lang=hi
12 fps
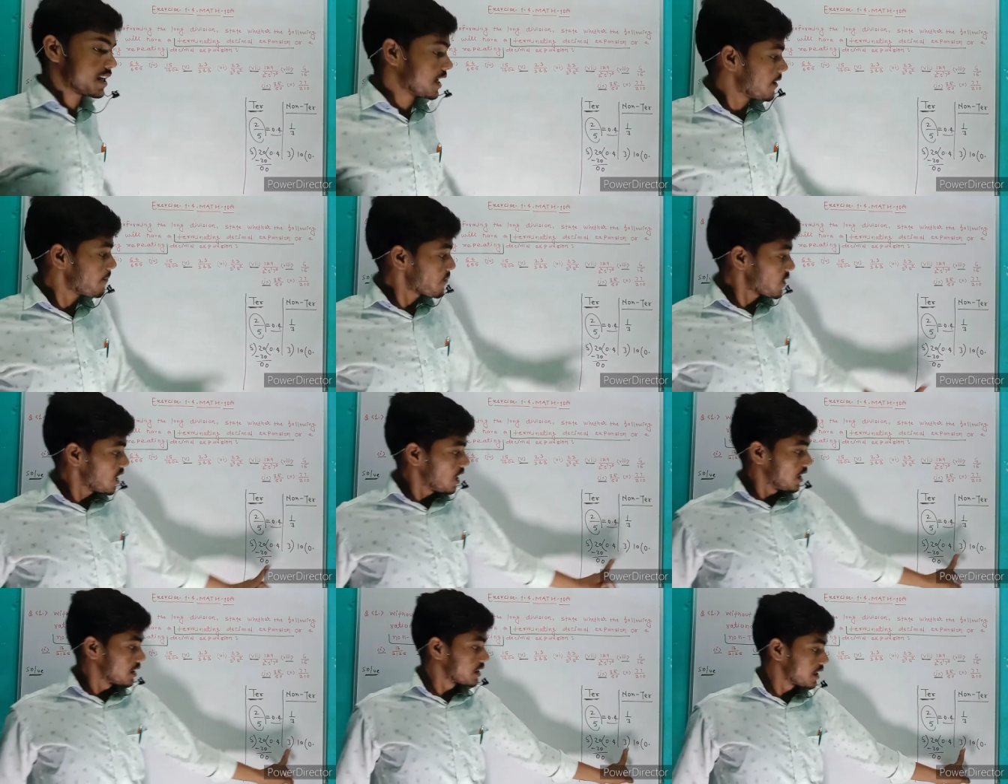ठीक है
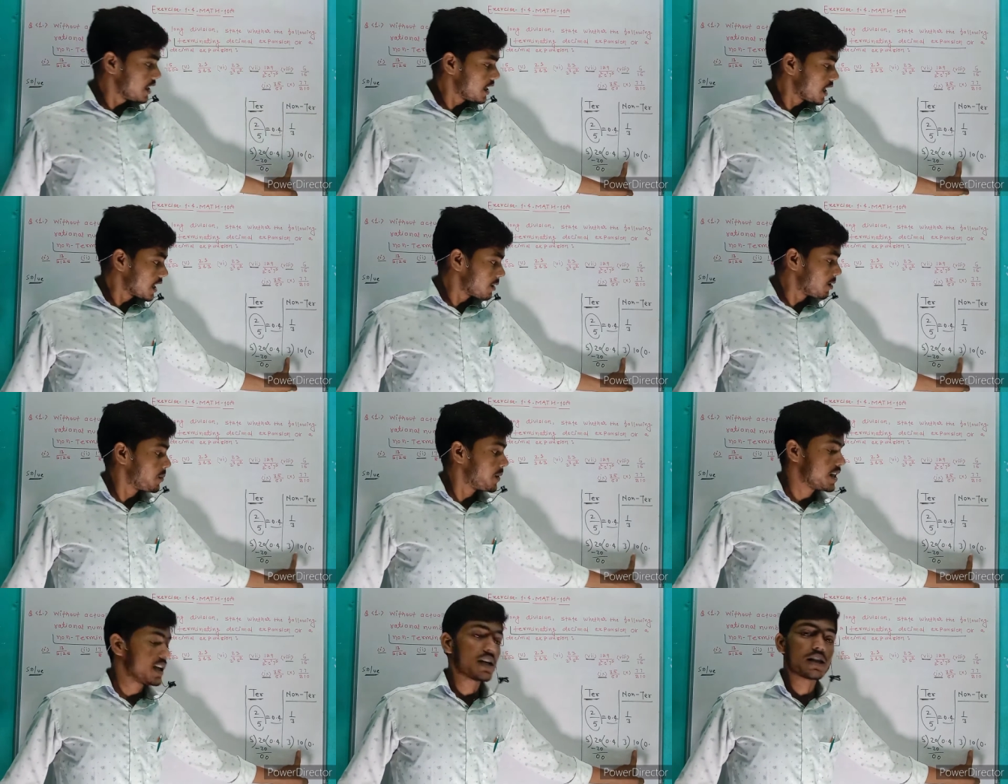थ्री का टेबल
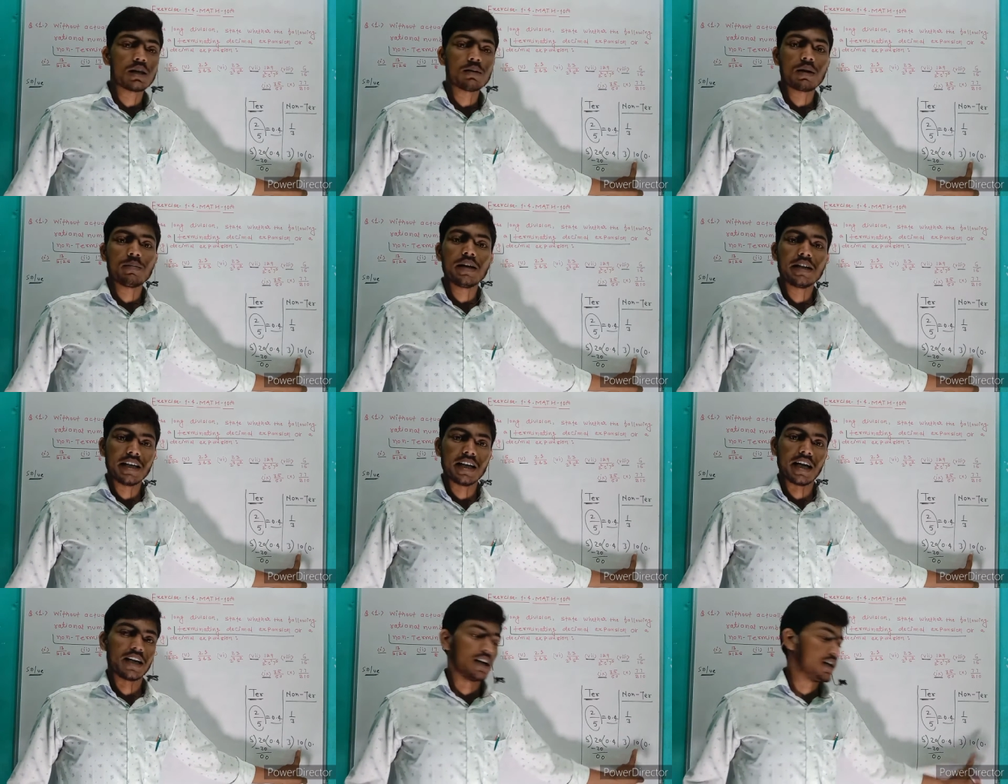पढ़िए कितना बार में टेन
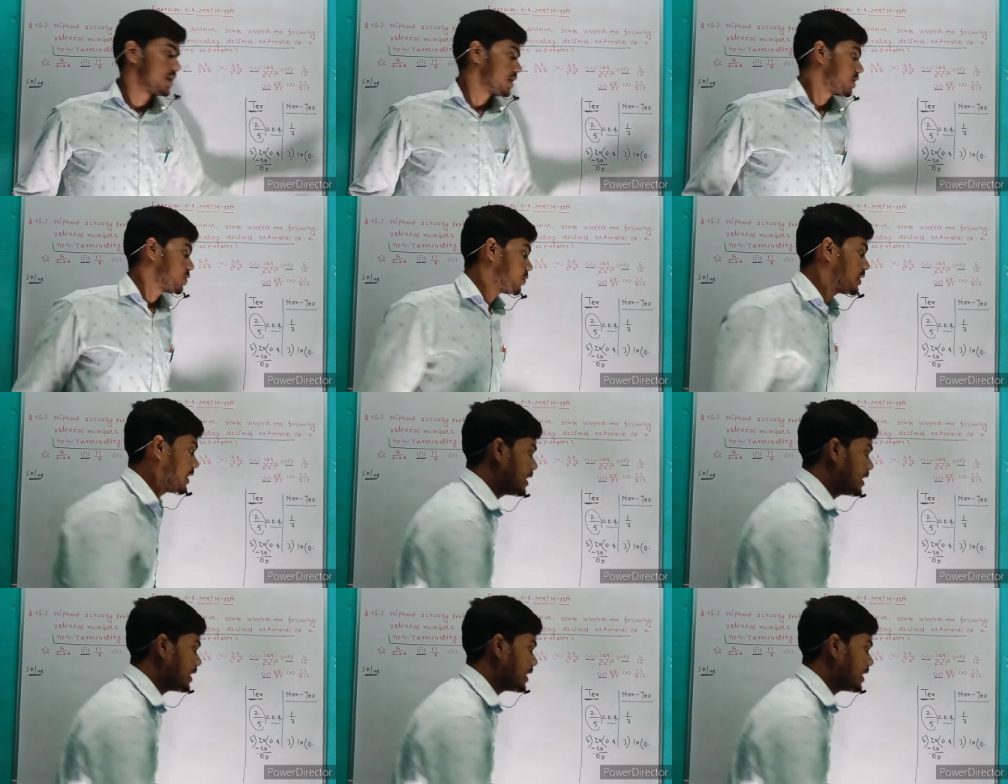आएगा तो